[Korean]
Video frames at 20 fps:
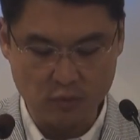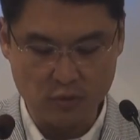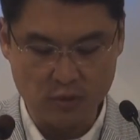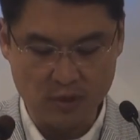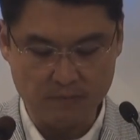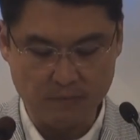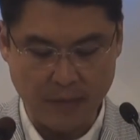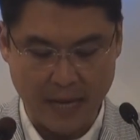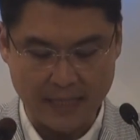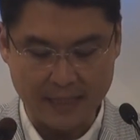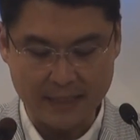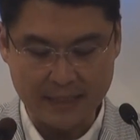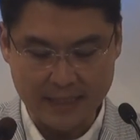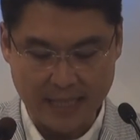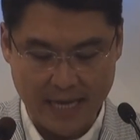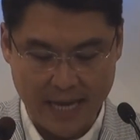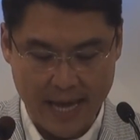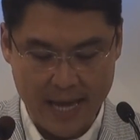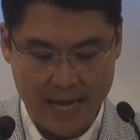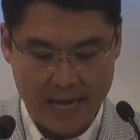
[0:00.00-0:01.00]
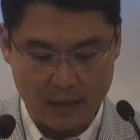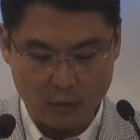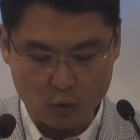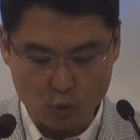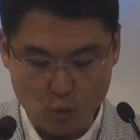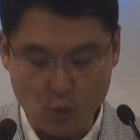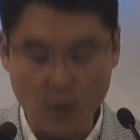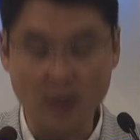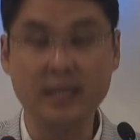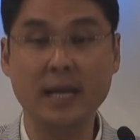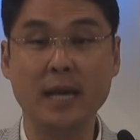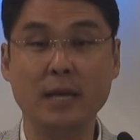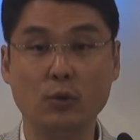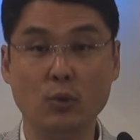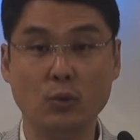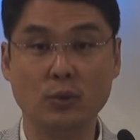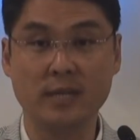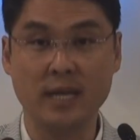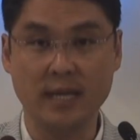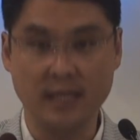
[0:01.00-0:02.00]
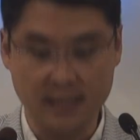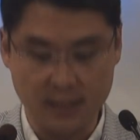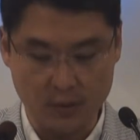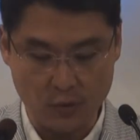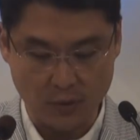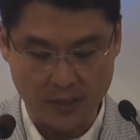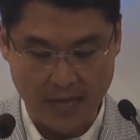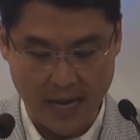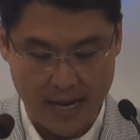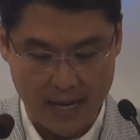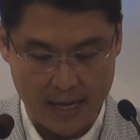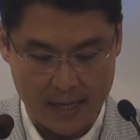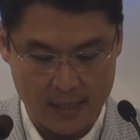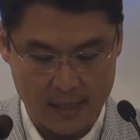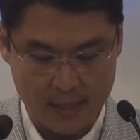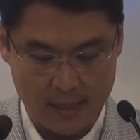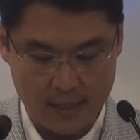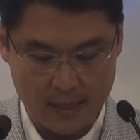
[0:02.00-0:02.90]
부은 받은 자의 구원의 요새이시로다.